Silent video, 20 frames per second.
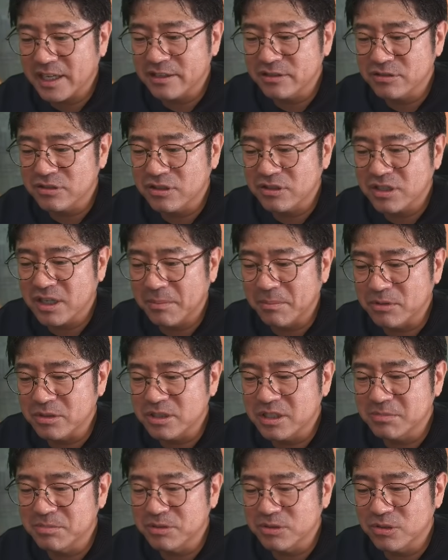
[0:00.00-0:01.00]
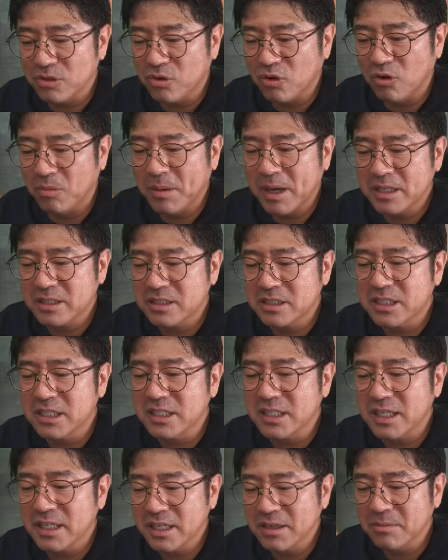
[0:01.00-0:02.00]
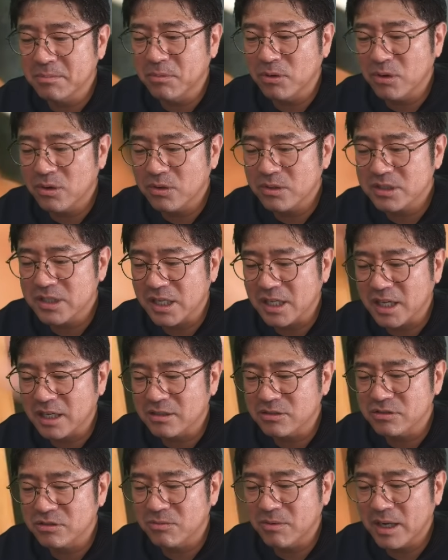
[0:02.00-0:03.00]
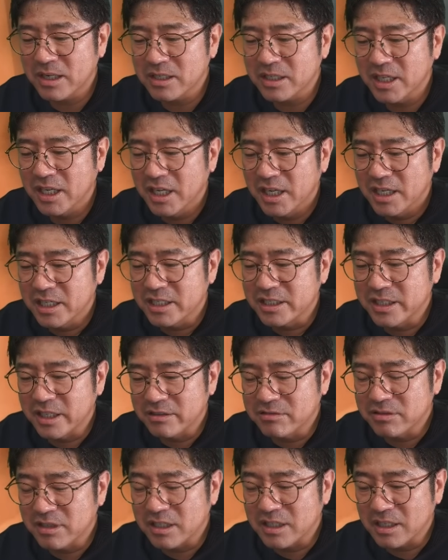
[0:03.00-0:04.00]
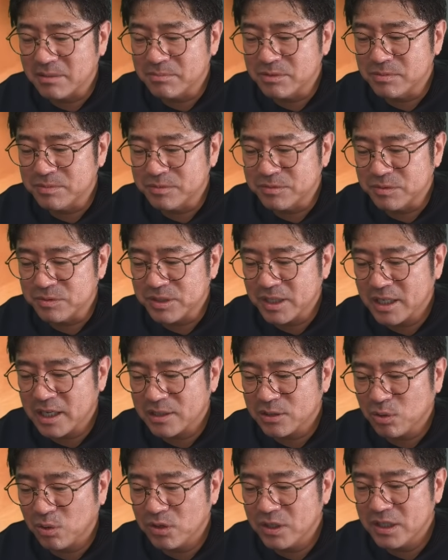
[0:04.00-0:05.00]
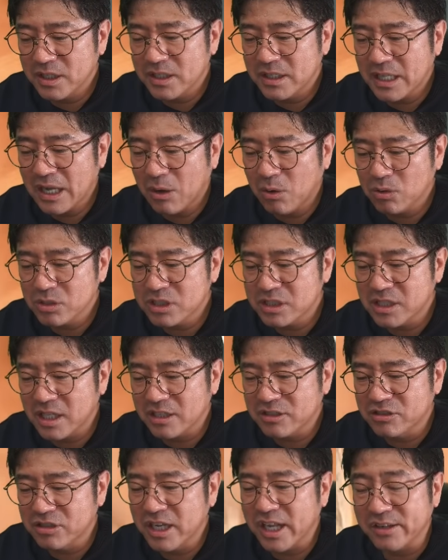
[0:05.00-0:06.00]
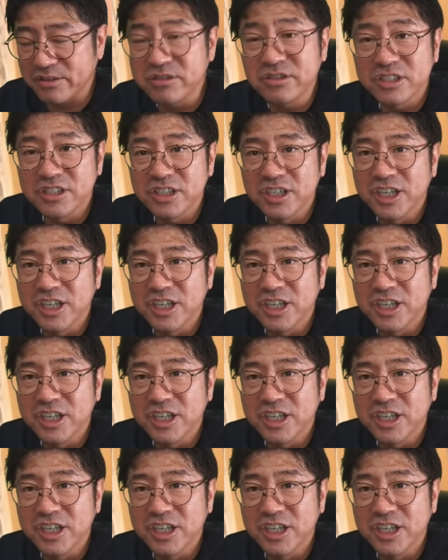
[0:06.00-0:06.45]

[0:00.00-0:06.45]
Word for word: れるというか、もう自分の傲慢ちきなね、もう性格の悪いひねくれた部分をなんか問い直してくれる